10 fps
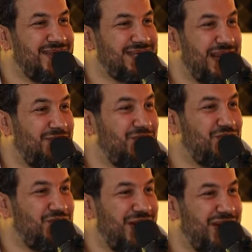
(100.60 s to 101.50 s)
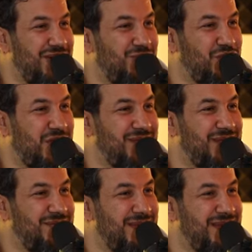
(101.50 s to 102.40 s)
زي المدن
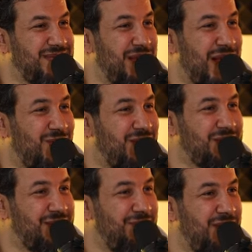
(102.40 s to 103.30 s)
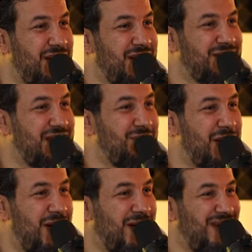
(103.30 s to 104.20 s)
المتقدمه زي العواصم دايما
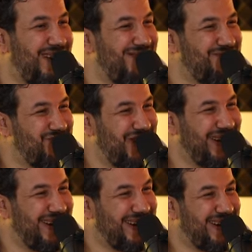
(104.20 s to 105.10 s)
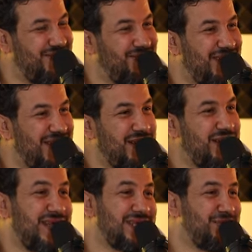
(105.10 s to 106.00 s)
الاقاليم والريف
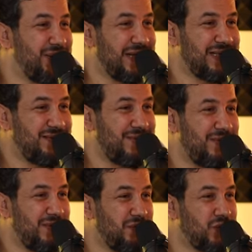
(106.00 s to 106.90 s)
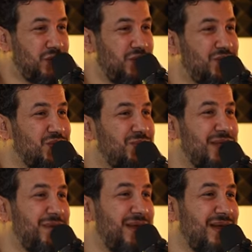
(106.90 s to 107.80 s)
يحس بيحس بالظلم الظلم
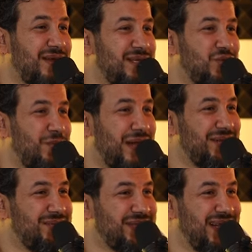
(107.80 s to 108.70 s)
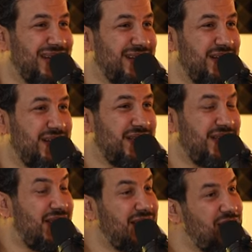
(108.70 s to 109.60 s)
ده بيحسسه بعدم السعاده
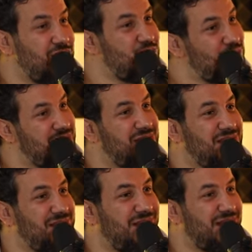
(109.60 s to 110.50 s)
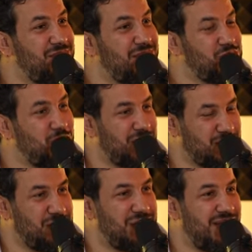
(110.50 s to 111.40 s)
لكن هو لم ينظر
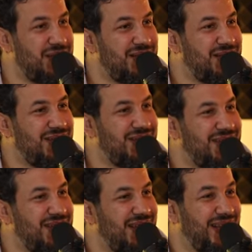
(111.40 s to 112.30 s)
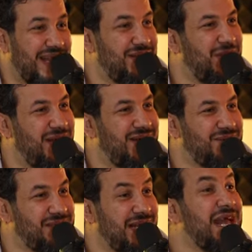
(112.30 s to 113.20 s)
اظن الى الجانب الاخر من
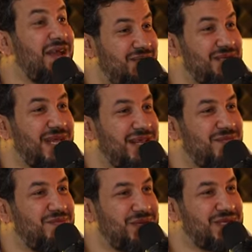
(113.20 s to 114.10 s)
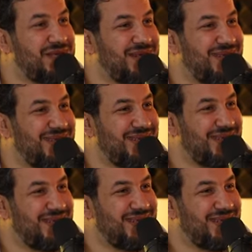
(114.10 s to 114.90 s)
السعاده هل في سعاده مصدر خلينا